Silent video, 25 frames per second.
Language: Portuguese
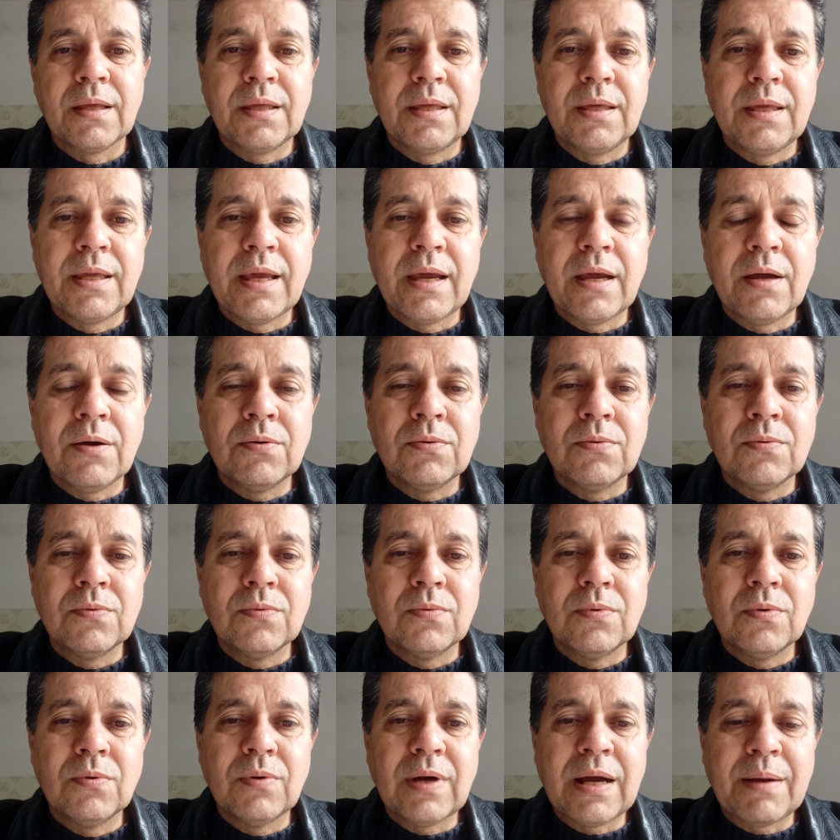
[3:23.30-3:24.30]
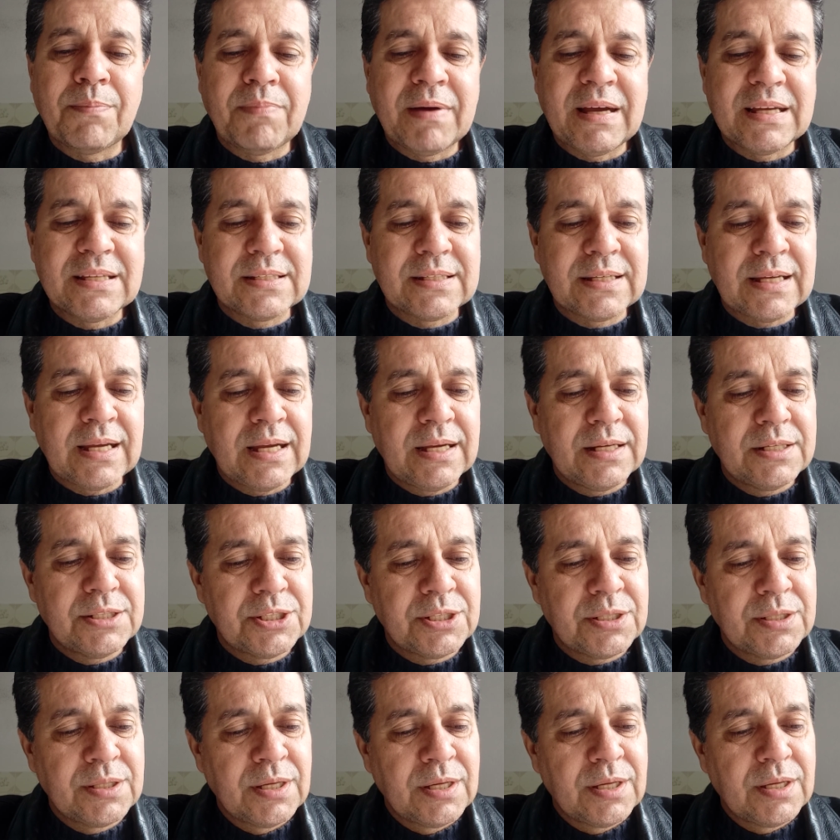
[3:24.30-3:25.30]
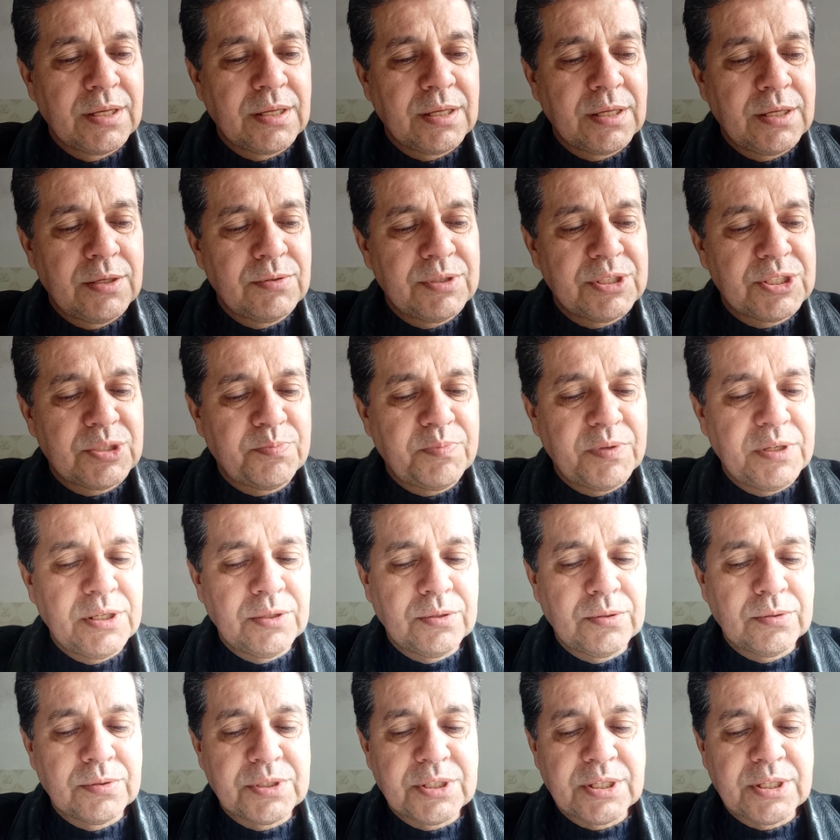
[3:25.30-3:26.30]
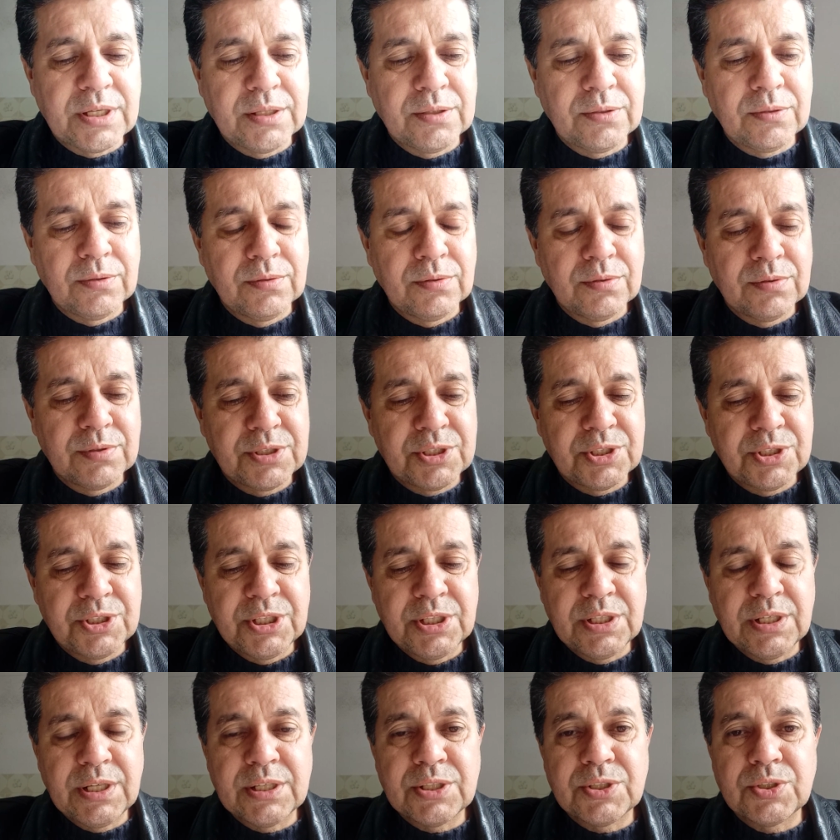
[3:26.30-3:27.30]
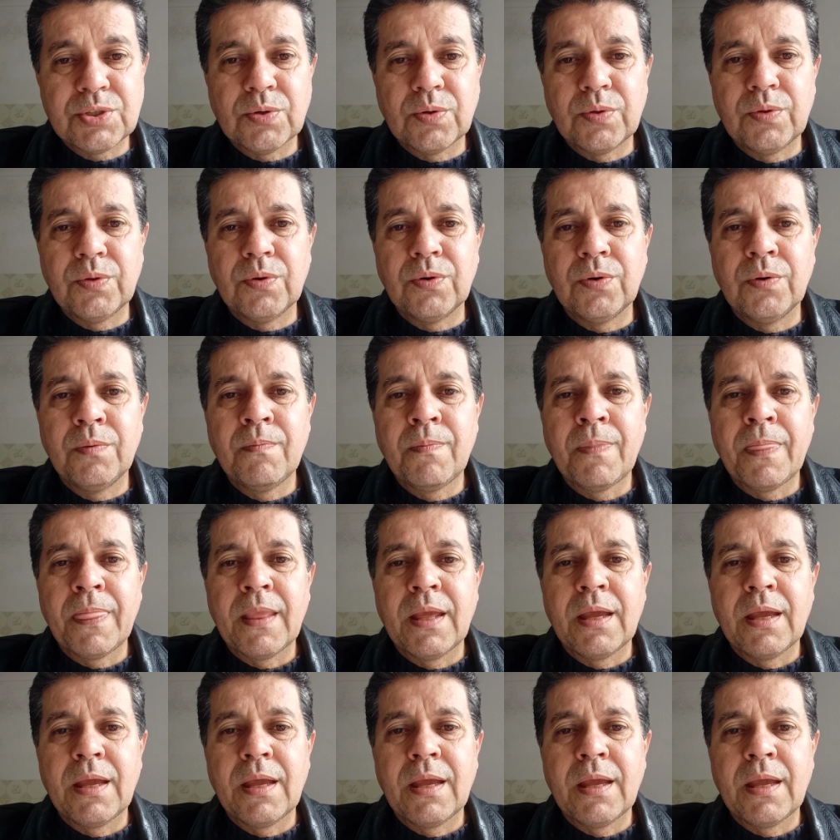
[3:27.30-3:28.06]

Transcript: que é o, o, a passagem que o Espírito Santo nos direcionou,